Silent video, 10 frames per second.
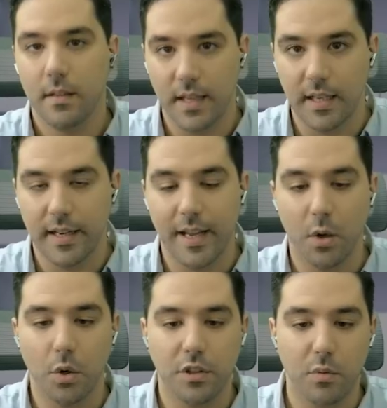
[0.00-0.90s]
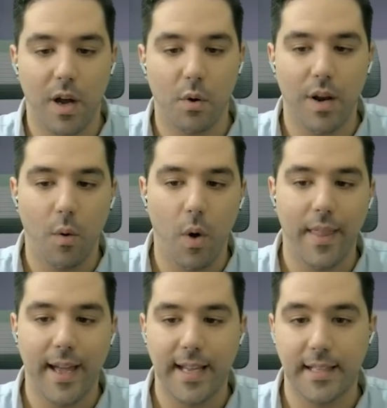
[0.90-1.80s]
Lingliren continúa con la
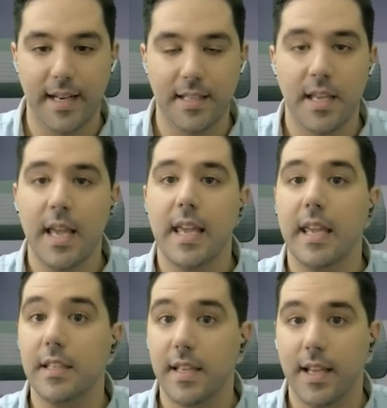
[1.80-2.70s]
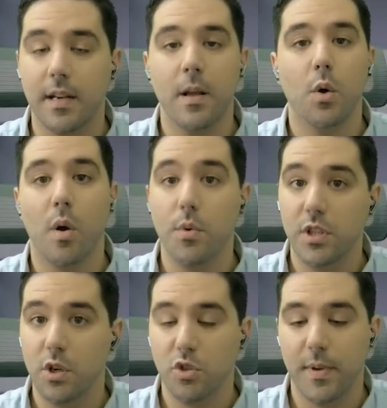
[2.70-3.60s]
jugada E3 y siguen como
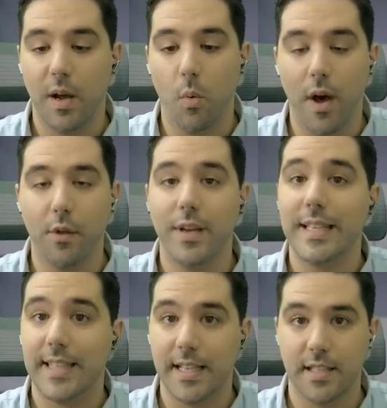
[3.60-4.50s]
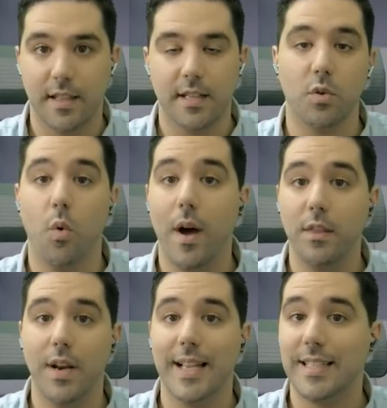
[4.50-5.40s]
si no se hubiera jugado este H3,
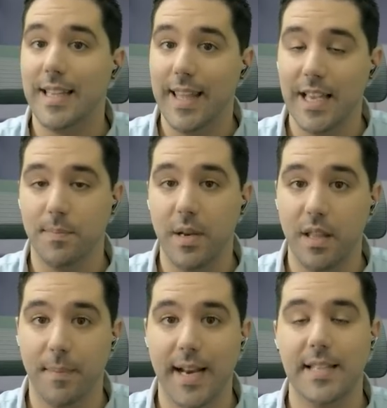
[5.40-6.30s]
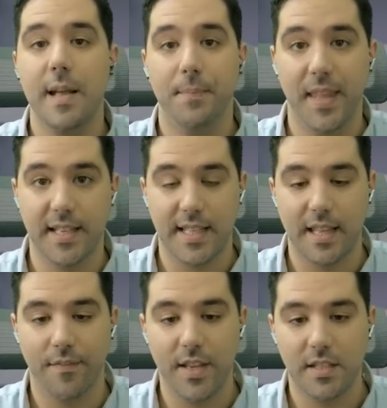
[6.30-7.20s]
jugando las ideas principales de esta
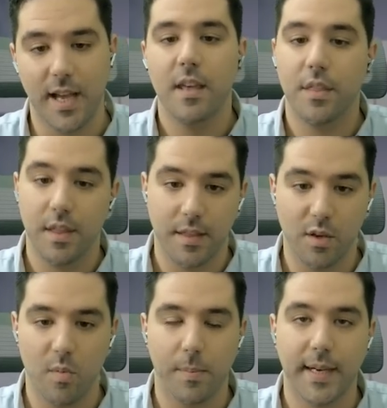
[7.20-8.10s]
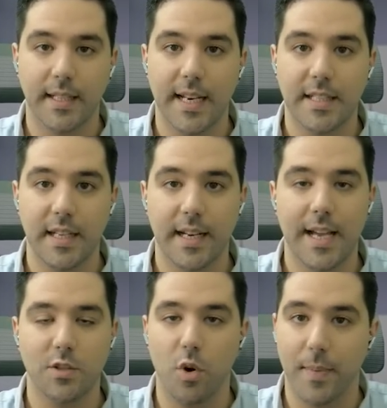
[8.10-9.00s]
defensa. C5 por parte de las
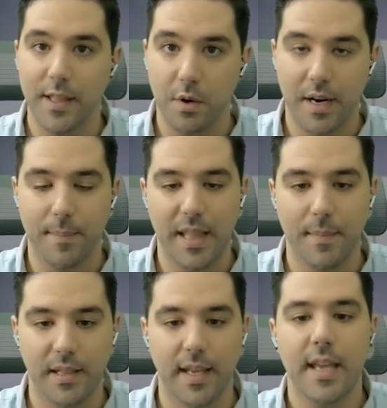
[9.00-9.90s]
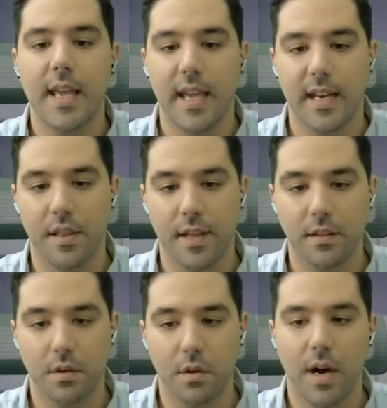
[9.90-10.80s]
negras, golpeando rápidamente en el
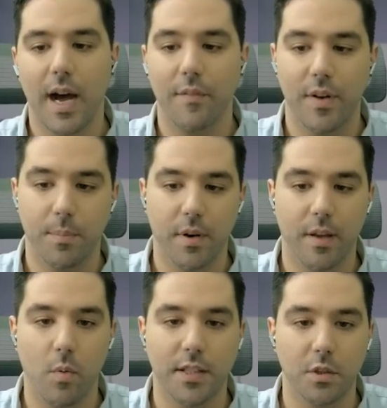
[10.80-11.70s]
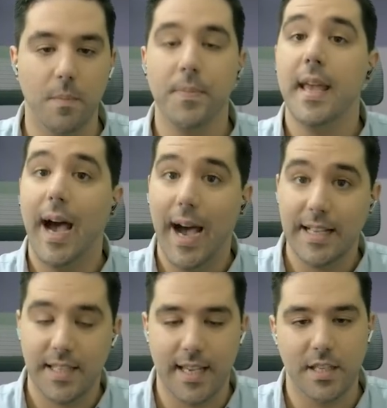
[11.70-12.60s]
centro, alfil por C4,
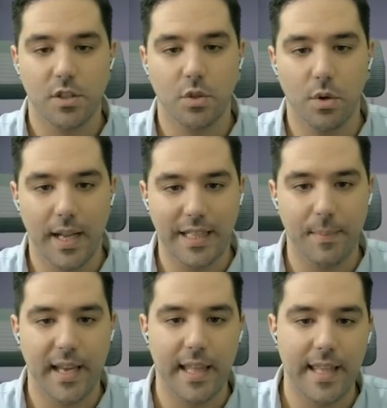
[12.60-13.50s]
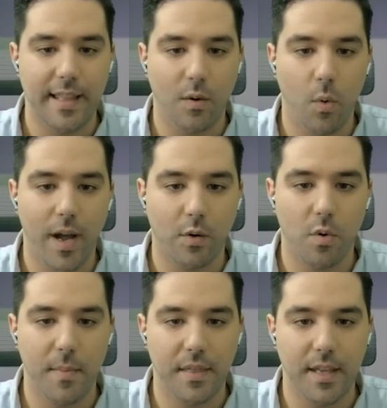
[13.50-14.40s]
A6 con la típica idea de jugar
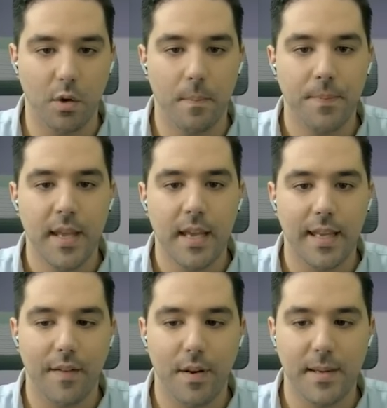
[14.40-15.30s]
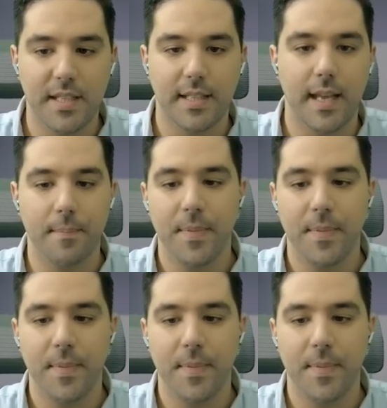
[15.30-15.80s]
con B5 y alfil B7